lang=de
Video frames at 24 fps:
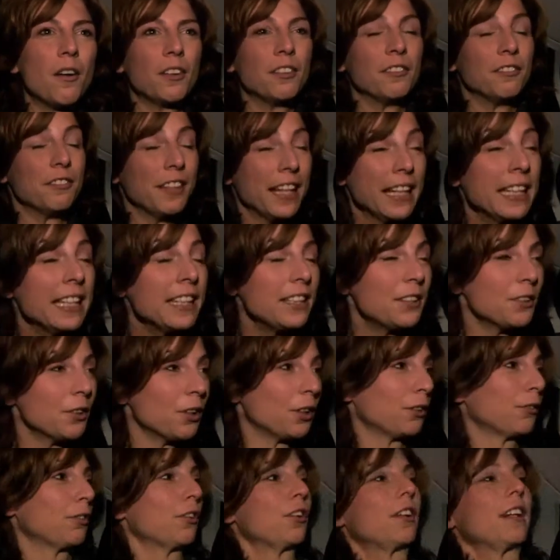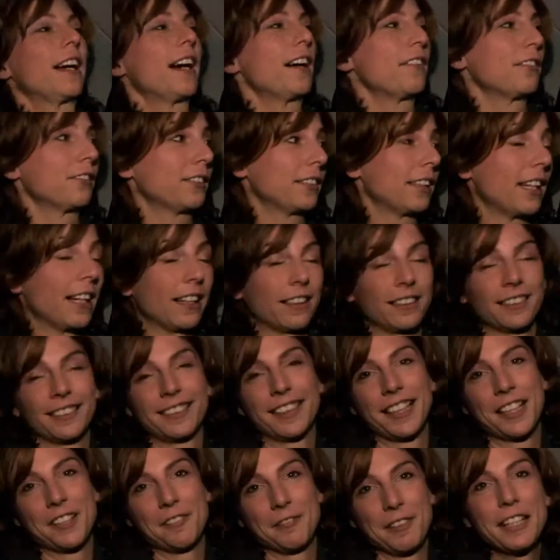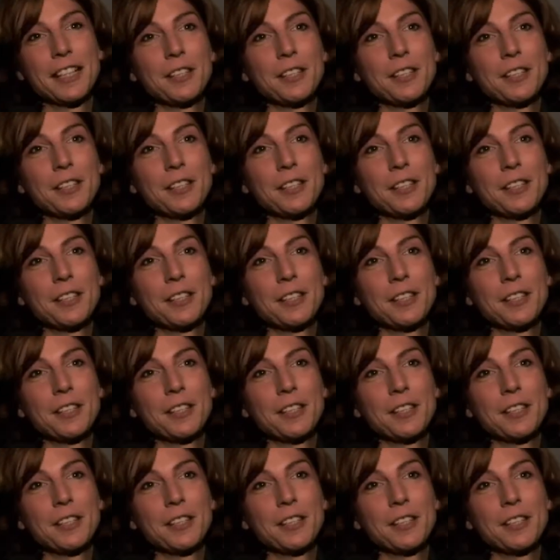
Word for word: Und wenn ich irgendwo Kraft tanken kann,